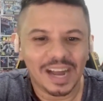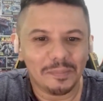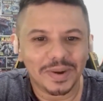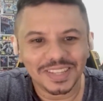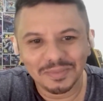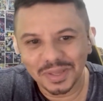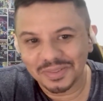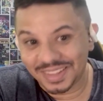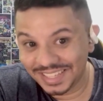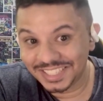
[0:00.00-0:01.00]

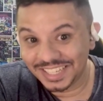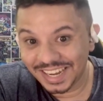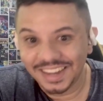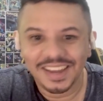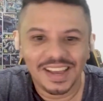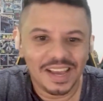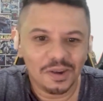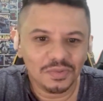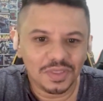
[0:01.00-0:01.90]
Apartamento 7A é um